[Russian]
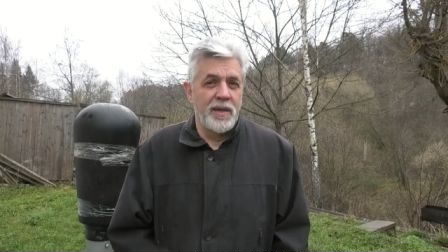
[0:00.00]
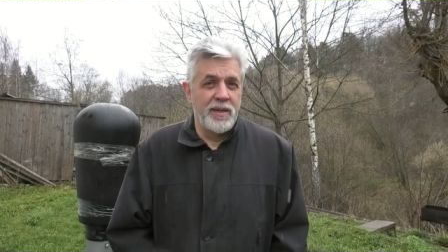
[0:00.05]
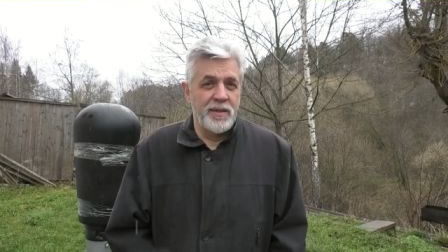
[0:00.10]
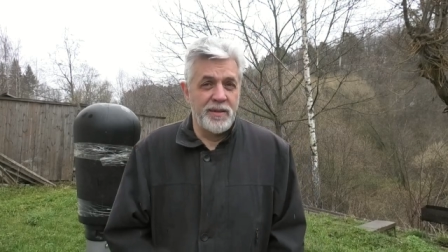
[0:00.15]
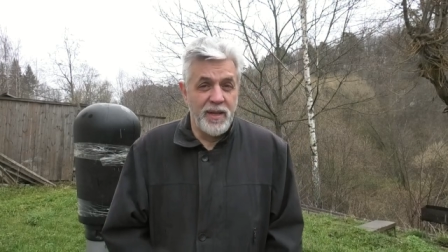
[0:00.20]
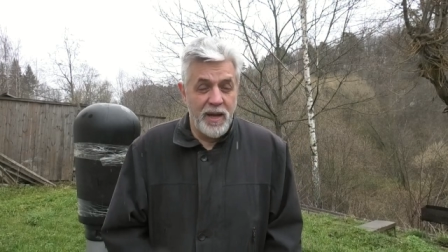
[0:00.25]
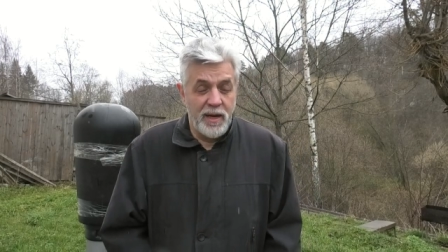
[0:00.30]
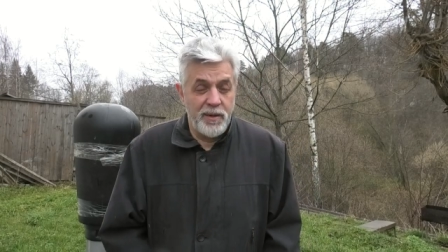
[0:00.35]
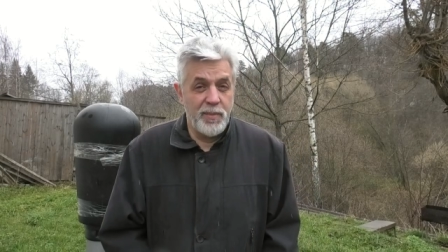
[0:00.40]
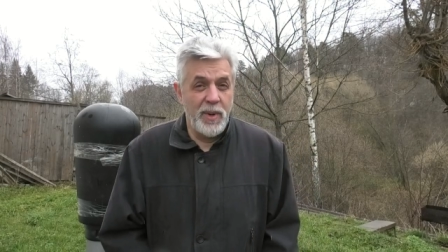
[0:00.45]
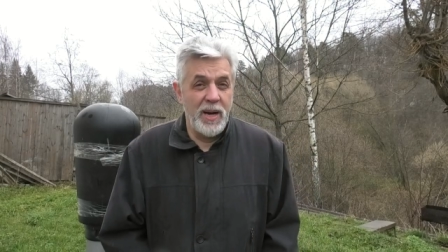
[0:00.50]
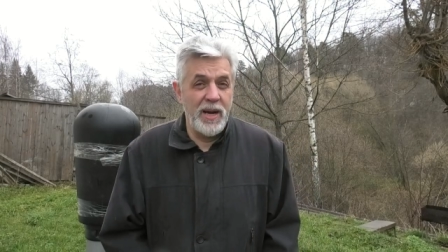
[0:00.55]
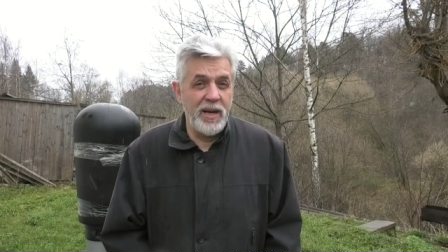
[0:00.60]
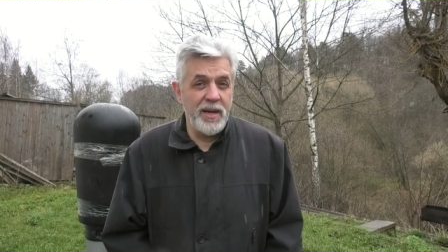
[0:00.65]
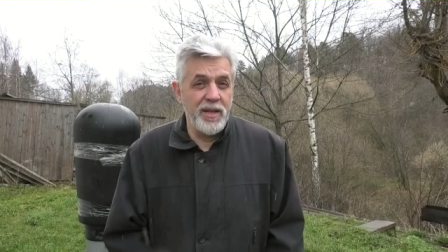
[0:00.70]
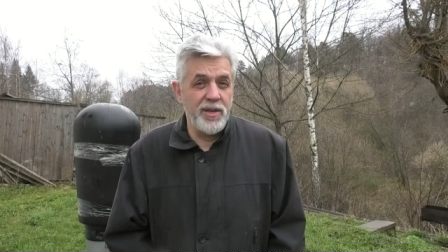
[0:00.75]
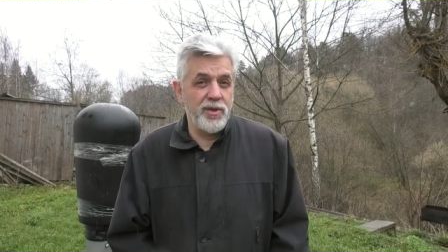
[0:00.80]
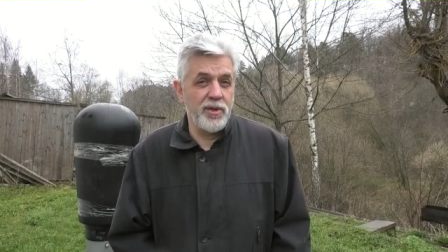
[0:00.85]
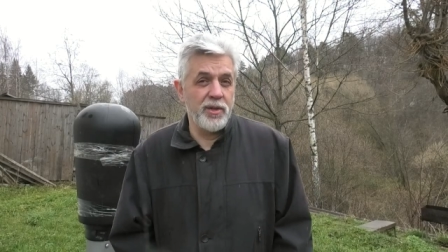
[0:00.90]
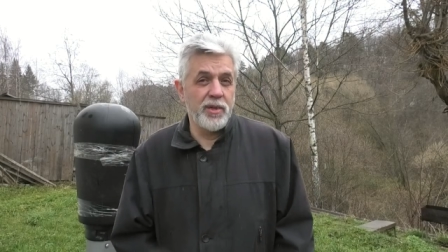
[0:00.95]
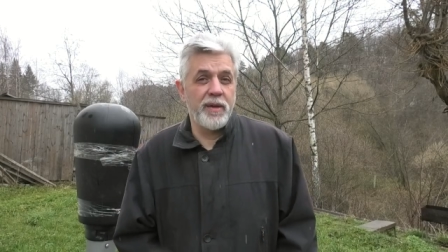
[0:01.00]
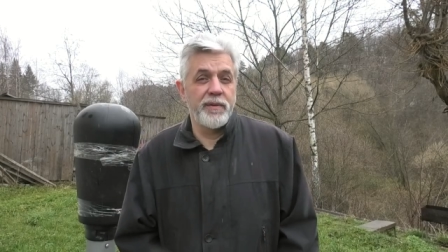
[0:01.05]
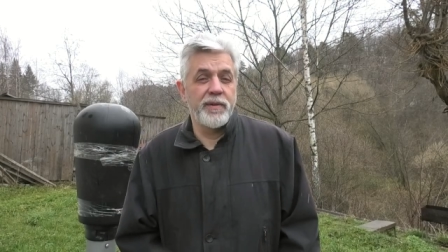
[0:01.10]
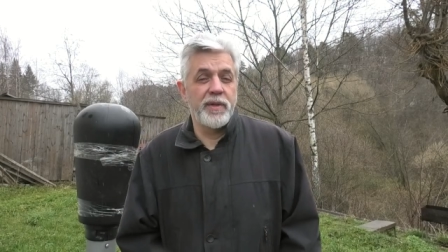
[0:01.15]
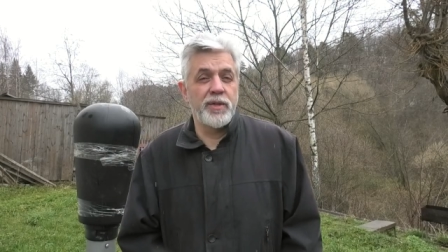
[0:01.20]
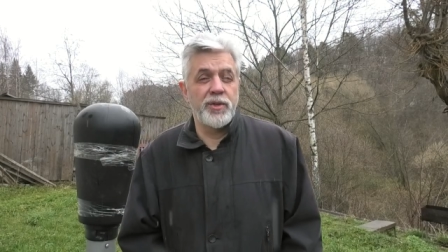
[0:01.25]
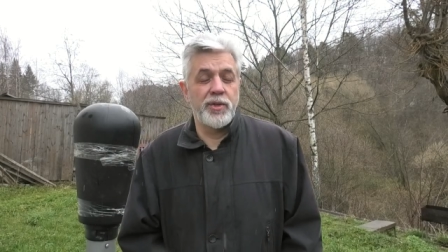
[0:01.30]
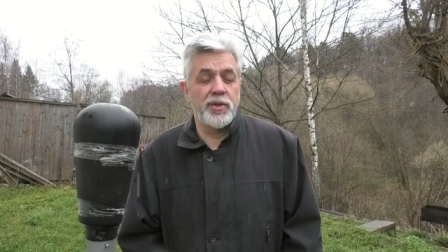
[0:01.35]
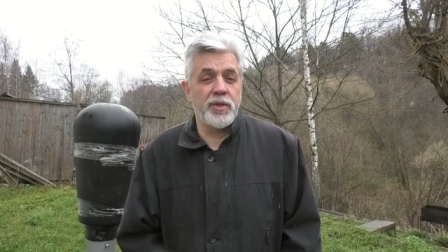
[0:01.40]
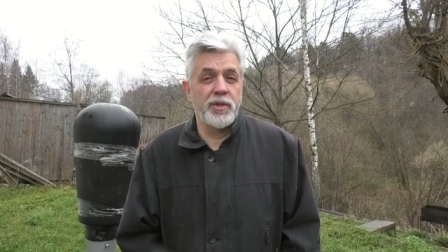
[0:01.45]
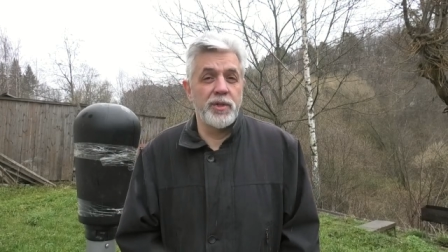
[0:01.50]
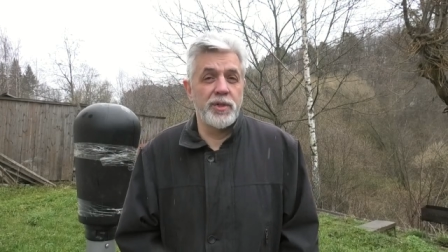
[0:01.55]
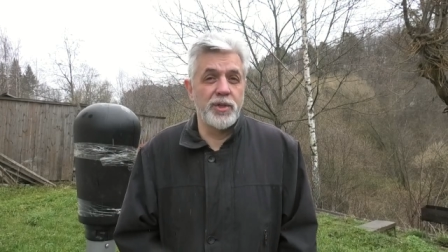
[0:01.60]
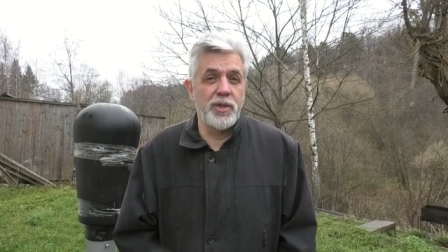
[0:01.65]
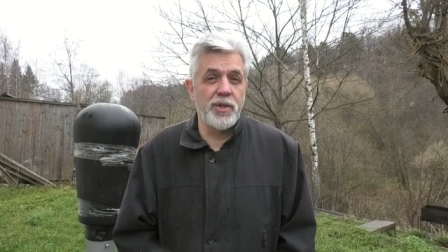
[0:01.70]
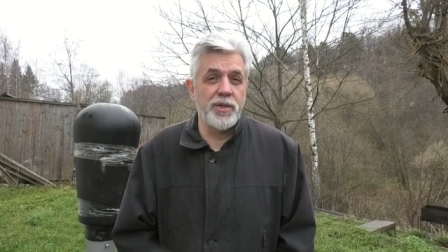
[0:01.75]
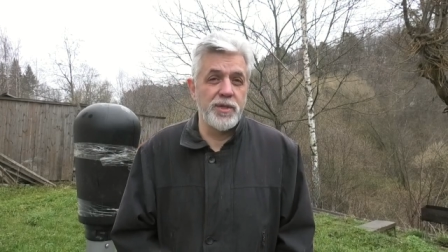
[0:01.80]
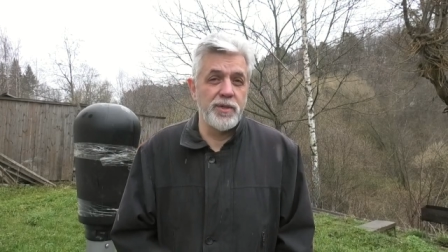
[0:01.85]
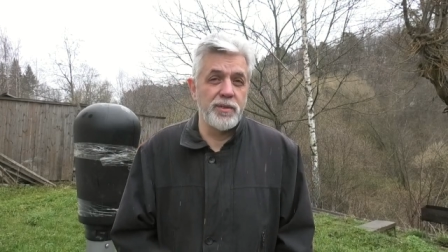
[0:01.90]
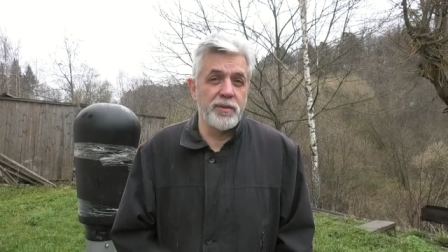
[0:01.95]
с нормальной человеческой
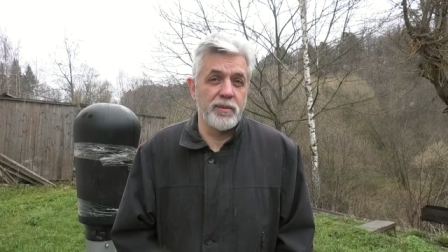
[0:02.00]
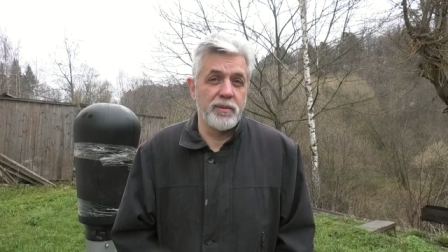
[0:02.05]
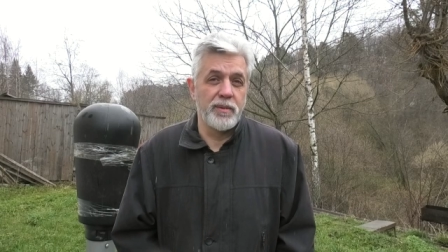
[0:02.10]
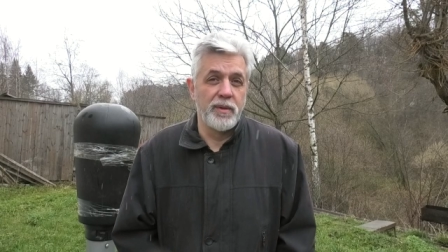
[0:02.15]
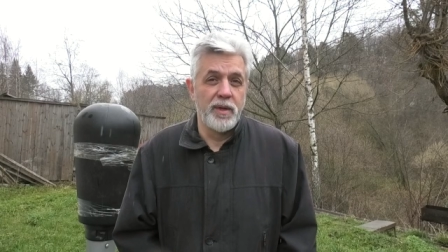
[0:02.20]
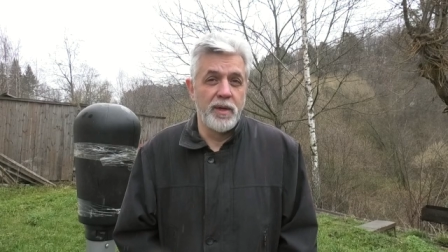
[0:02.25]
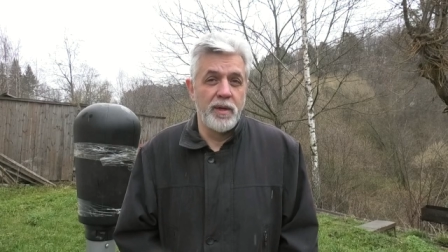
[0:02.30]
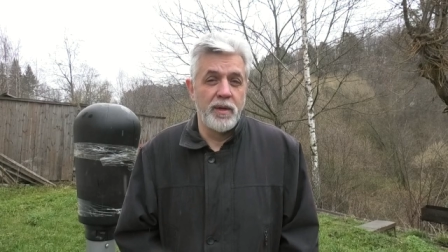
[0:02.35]
жизнью,